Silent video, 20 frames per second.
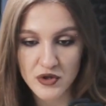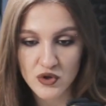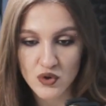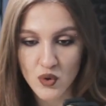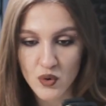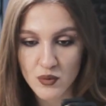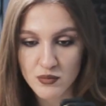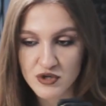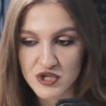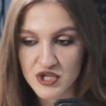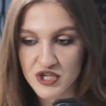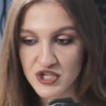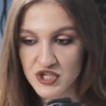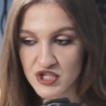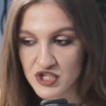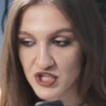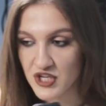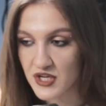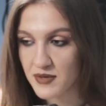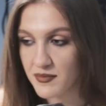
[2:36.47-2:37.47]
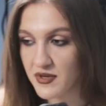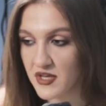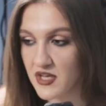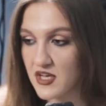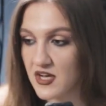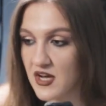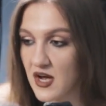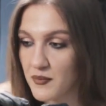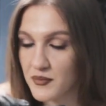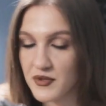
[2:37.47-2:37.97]
и том же режиме
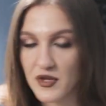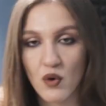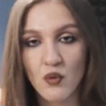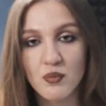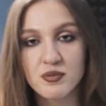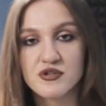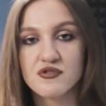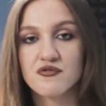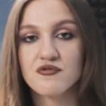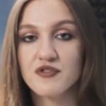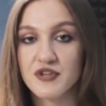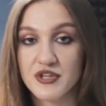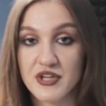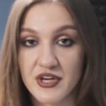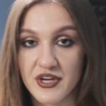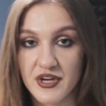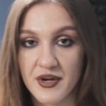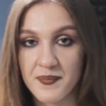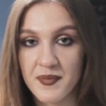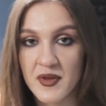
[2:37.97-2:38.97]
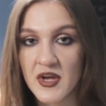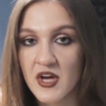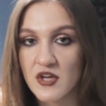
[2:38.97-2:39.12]
и как бы на общем выдохе.